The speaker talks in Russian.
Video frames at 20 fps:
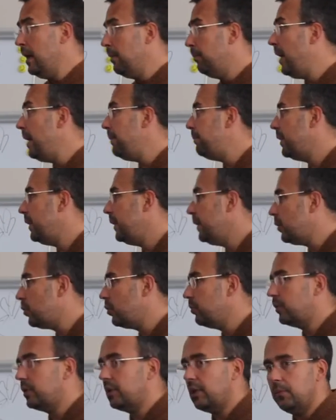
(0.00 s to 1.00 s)
Мы
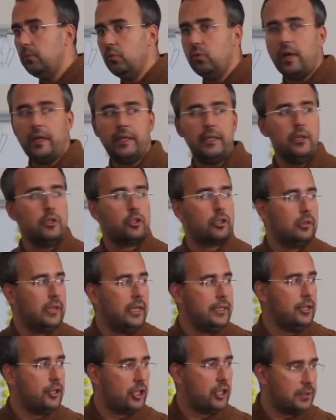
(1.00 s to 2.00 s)
апеллируем к тому, какие
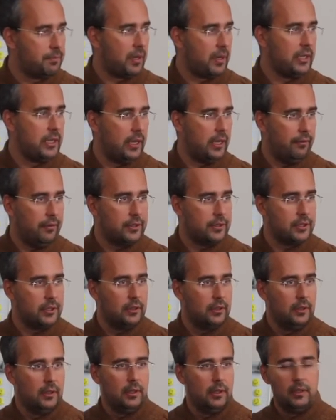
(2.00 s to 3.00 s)
желания сейчас проявятся.
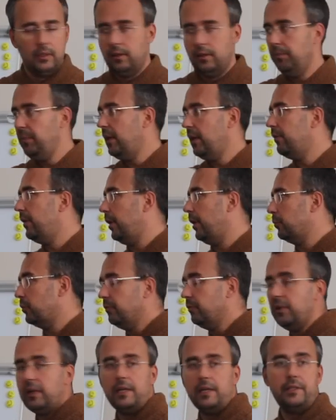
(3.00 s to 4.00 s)
Мы говорим, то
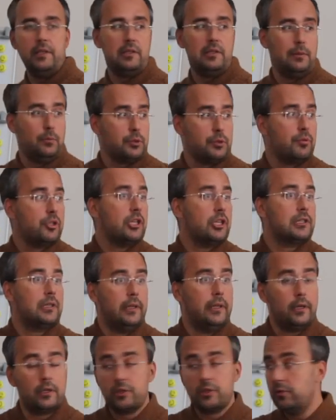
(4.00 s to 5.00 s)
вы хотите, может быть, сейчас
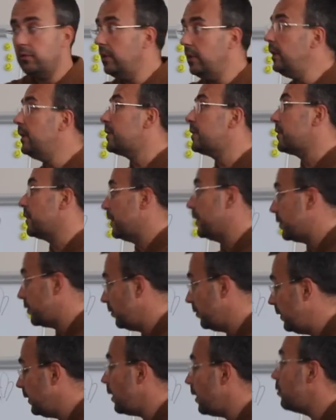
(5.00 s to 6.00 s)
лекцию или
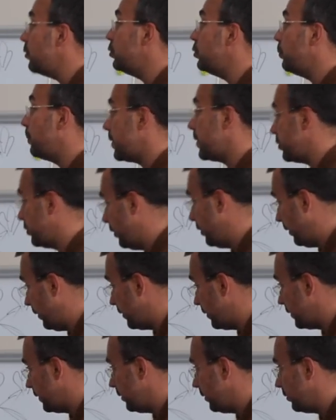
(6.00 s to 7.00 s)
сессию, или какое-то
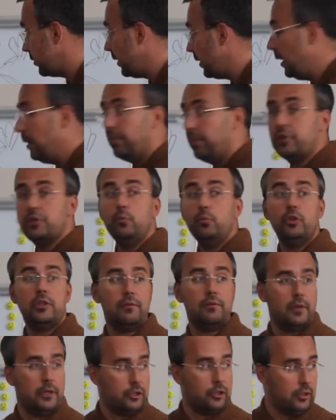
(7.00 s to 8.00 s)
упражнение сделать. Почему
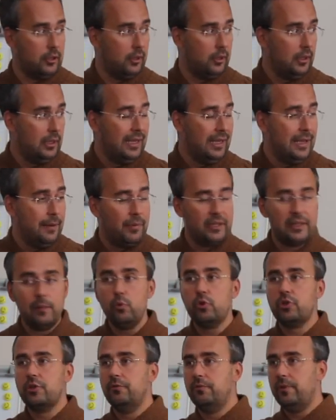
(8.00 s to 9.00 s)
это важно?
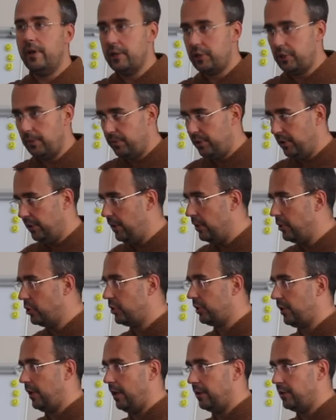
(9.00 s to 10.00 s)
Потому что ваша
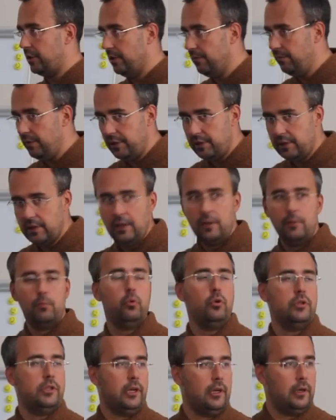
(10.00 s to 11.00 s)
психическая активность
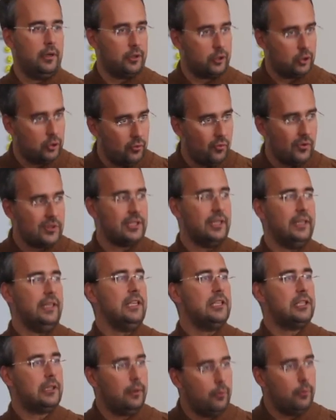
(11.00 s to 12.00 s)
будет реализовываться
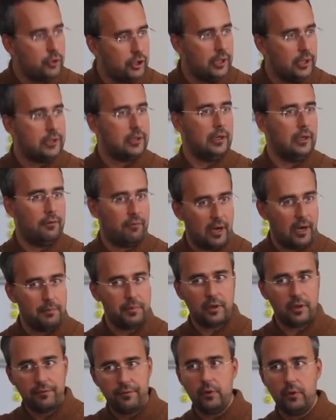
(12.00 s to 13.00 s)
исключительно в
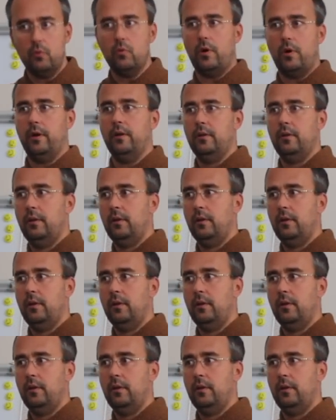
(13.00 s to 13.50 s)
рамках фигуры.